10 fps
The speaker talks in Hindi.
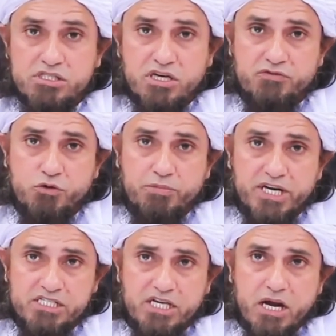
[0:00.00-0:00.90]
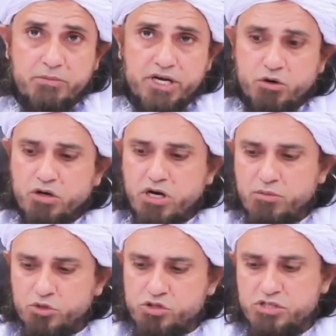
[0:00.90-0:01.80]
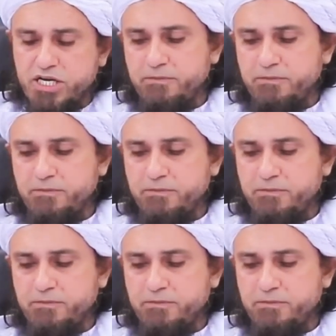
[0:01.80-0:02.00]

सिर्फ वो पढ़ें सना पढ़ें और खामोश हो